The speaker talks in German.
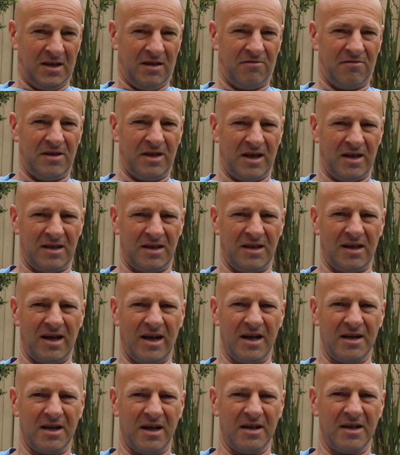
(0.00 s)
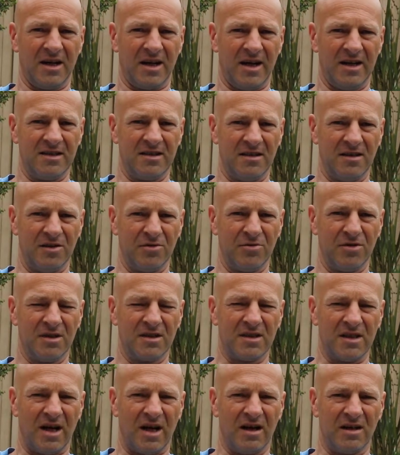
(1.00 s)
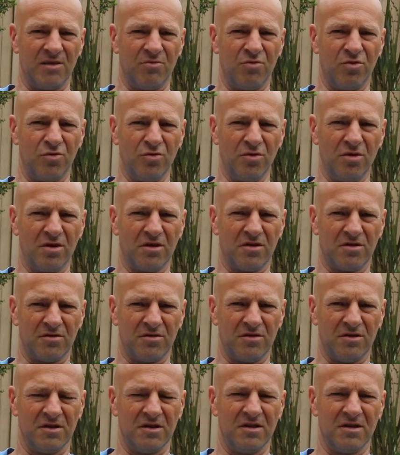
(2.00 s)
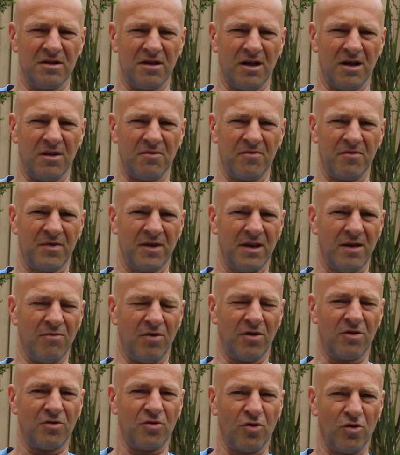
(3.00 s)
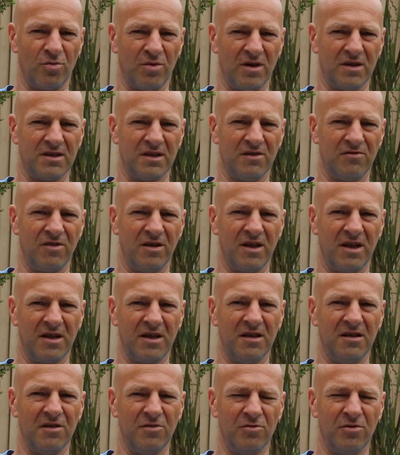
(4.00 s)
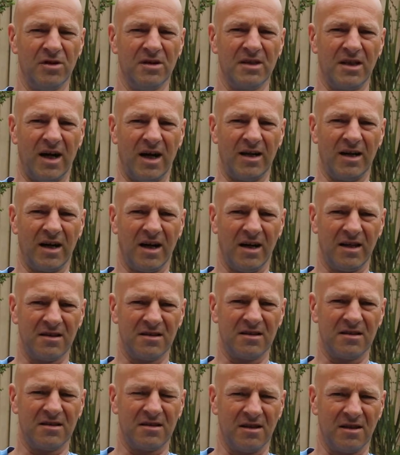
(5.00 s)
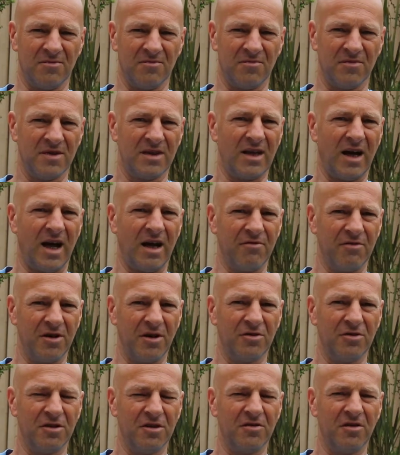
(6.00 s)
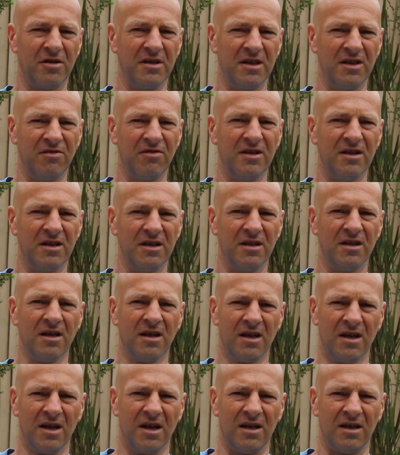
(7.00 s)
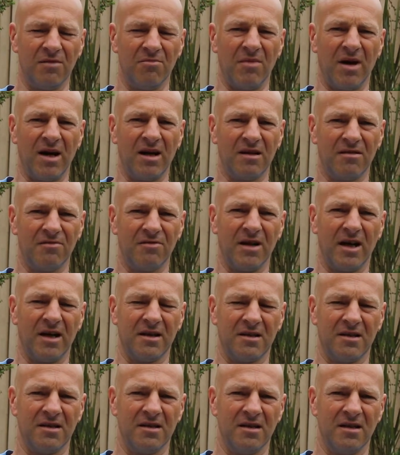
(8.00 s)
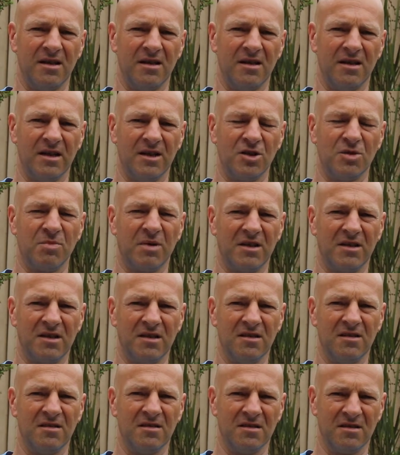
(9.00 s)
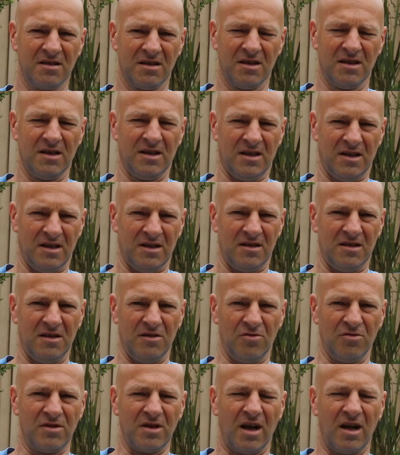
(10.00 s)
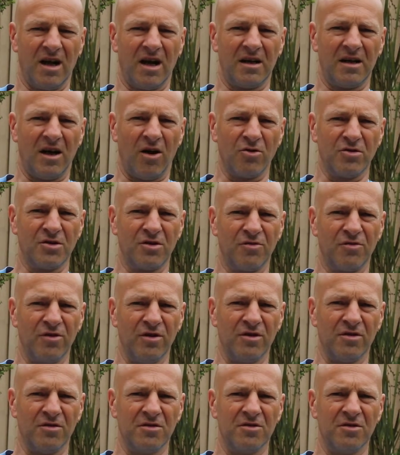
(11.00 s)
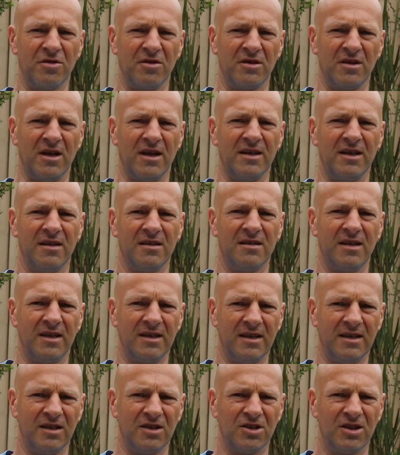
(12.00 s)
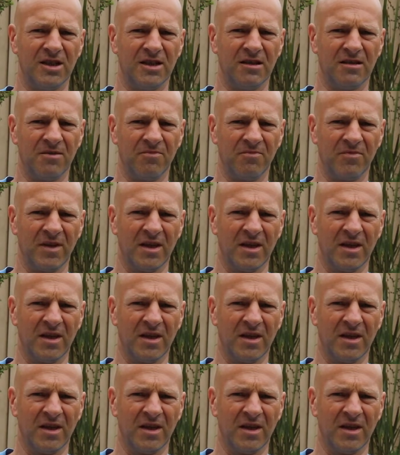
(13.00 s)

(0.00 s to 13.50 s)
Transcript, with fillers: Wir hatten gerade eine Reise in die USA gebucht und ähm, im Oktober sind wir dann in die USA gereist. Ähm, da hatten natürlich noch nicht viel gemacht. Wir hatten äh, entsprechend die Unterlagen ausgefüllt und zurück nach Kentucky geschickt